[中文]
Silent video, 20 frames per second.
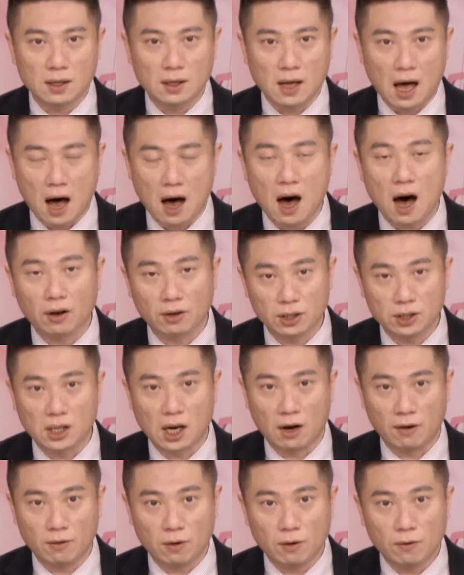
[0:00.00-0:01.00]
好好的
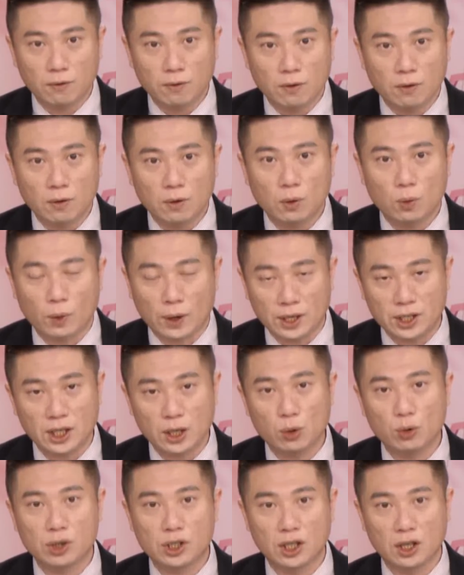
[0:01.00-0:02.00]
找危机
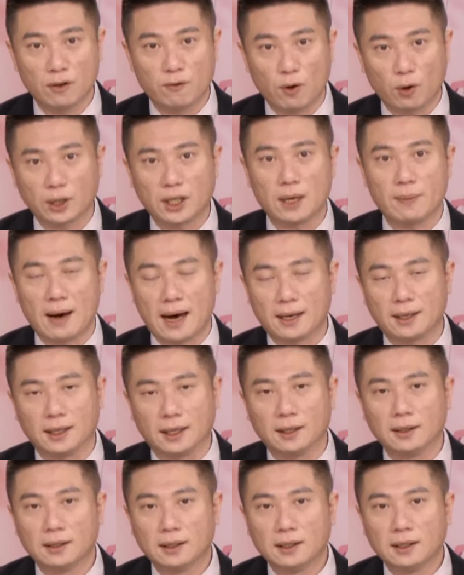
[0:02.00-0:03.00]
入市的逢低买点，
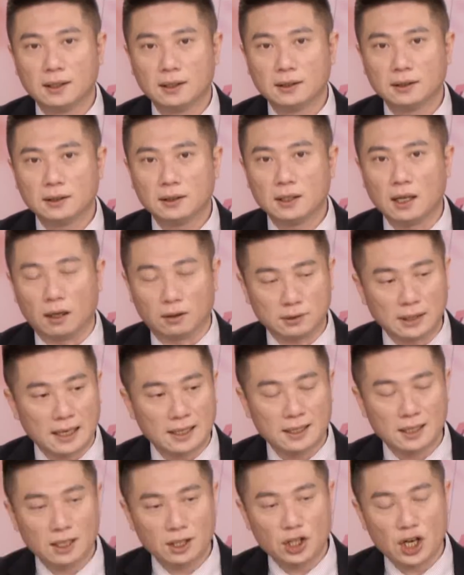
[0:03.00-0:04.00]
好，但
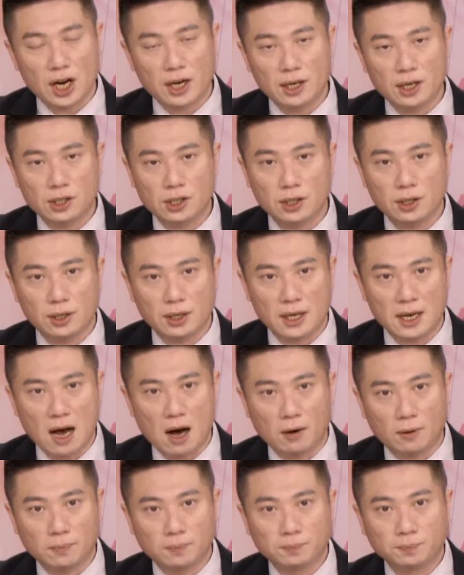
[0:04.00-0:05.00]
是这个前提是你
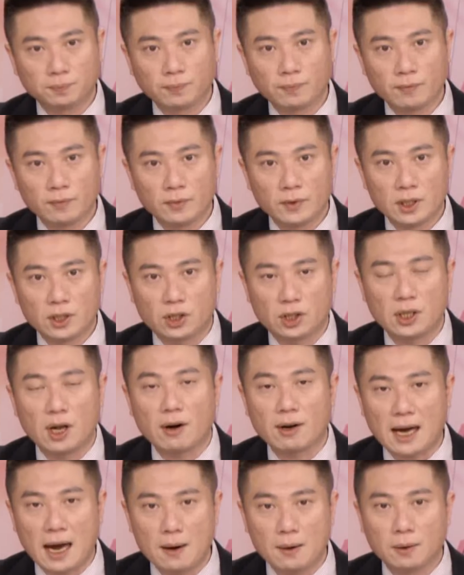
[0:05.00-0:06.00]
要知道
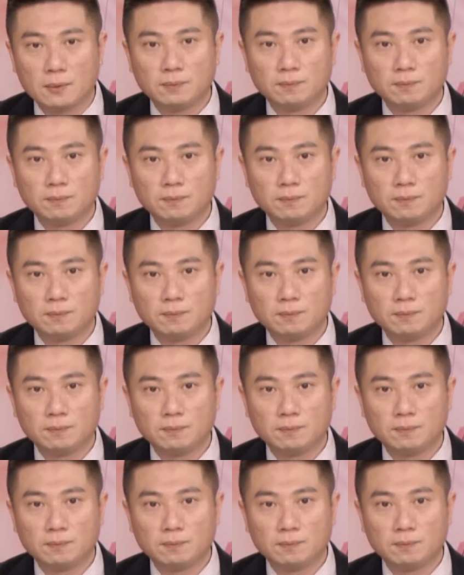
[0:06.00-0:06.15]
该